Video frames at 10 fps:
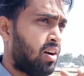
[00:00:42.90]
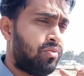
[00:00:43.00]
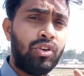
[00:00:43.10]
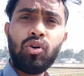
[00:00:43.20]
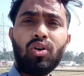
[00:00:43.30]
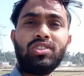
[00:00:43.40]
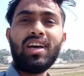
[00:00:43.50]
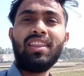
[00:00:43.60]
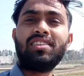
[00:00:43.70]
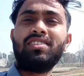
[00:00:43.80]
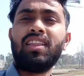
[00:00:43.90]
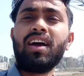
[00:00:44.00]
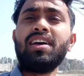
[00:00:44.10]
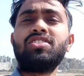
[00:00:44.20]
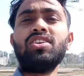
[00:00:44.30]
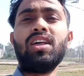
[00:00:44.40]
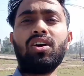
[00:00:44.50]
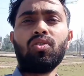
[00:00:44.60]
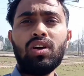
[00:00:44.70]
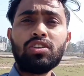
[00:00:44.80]
वीडियो को ज़्यादा से ज़्यादा गए शेयर
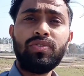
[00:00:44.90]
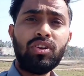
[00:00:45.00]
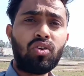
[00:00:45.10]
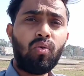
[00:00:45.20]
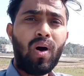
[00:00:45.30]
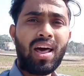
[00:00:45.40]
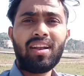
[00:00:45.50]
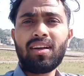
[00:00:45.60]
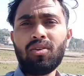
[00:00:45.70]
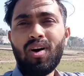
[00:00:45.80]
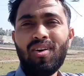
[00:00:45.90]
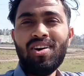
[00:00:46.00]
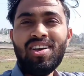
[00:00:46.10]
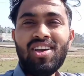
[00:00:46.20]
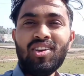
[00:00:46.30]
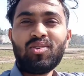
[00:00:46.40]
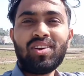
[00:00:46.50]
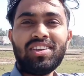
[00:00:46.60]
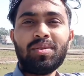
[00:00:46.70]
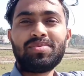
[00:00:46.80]
करो इस वीडियो को वायरल करवाओ
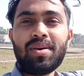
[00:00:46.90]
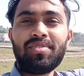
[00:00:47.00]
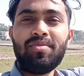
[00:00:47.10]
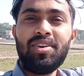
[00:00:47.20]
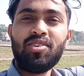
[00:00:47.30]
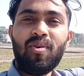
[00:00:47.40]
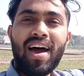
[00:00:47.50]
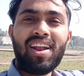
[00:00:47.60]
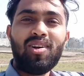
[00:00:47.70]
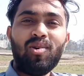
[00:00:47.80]
क्योंकि जब सबकी वीडियो वायरल